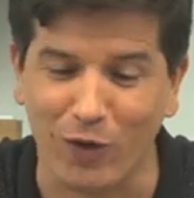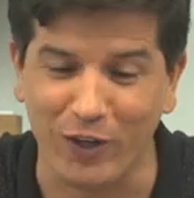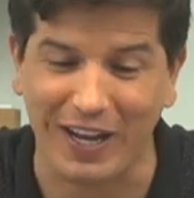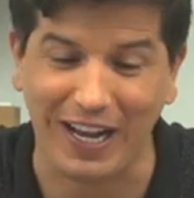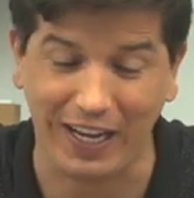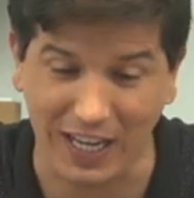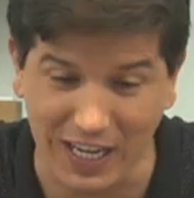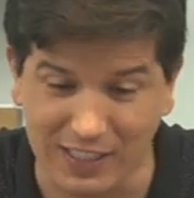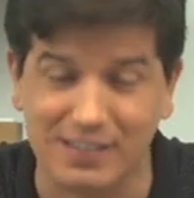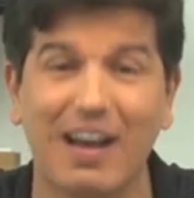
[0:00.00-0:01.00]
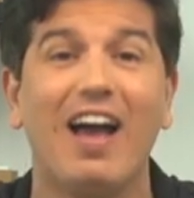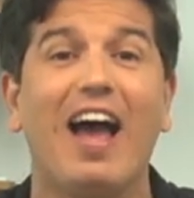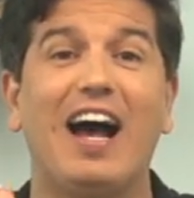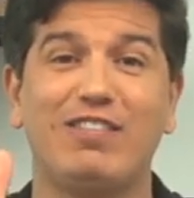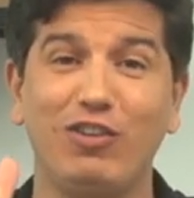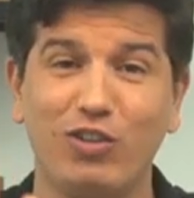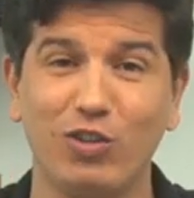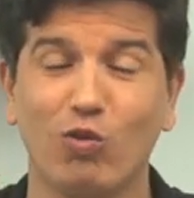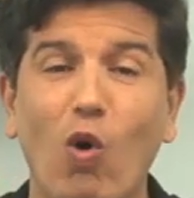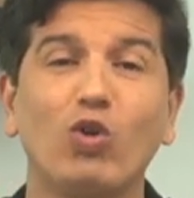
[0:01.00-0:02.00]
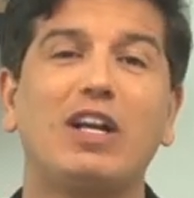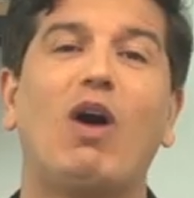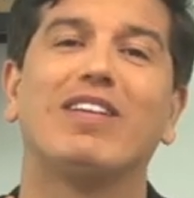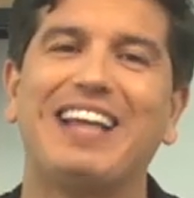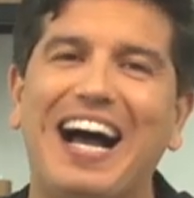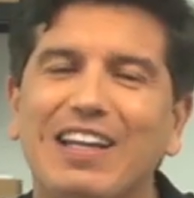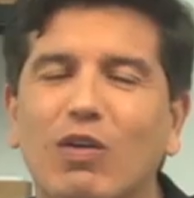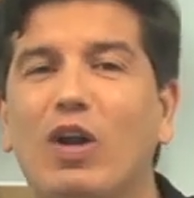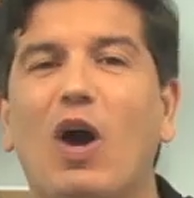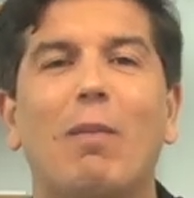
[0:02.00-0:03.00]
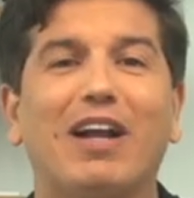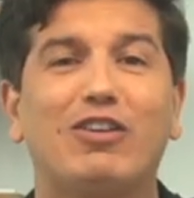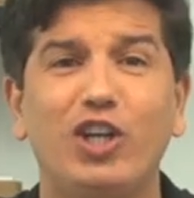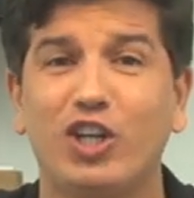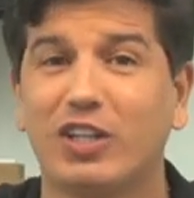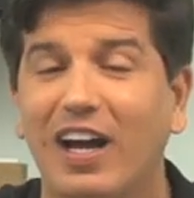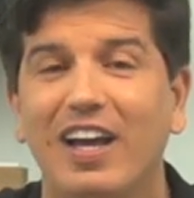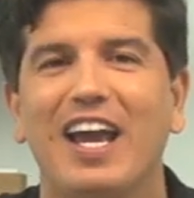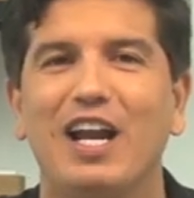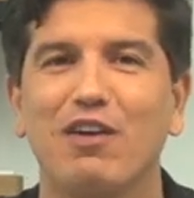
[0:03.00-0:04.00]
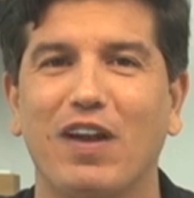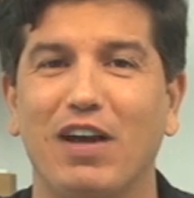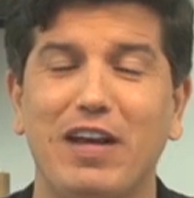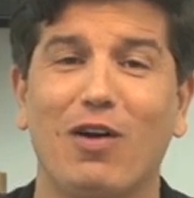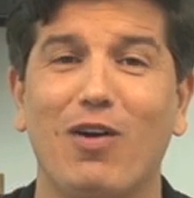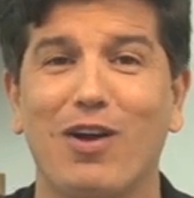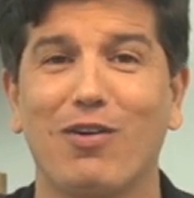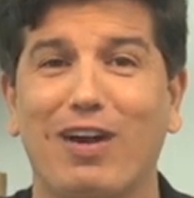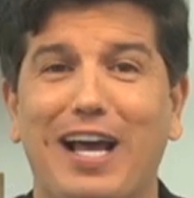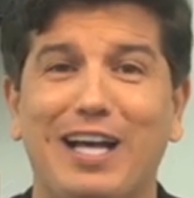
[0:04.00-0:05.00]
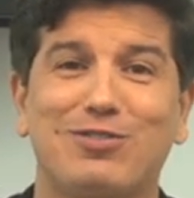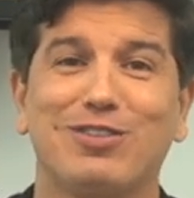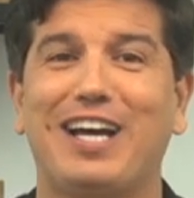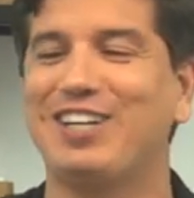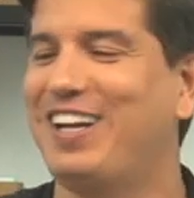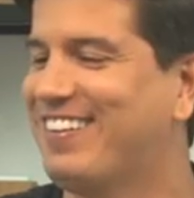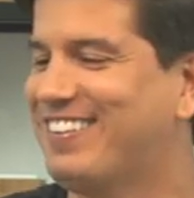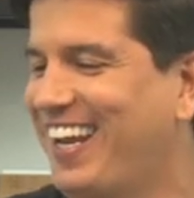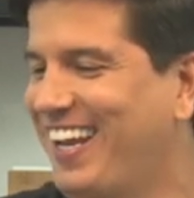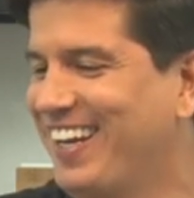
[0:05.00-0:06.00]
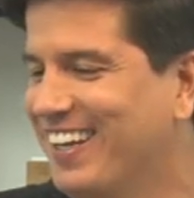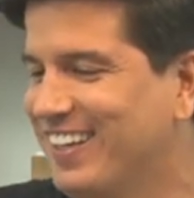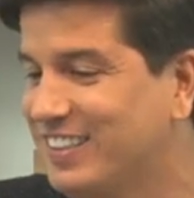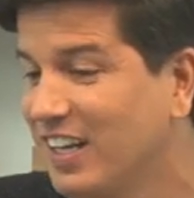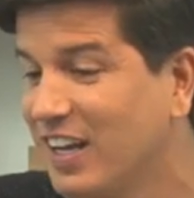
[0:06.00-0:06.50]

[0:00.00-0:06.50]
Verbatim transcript: Quando eu era criança, assistindo gols da rodada com o Léo Batista, ele falava: vi agora o clássico das letrinhas?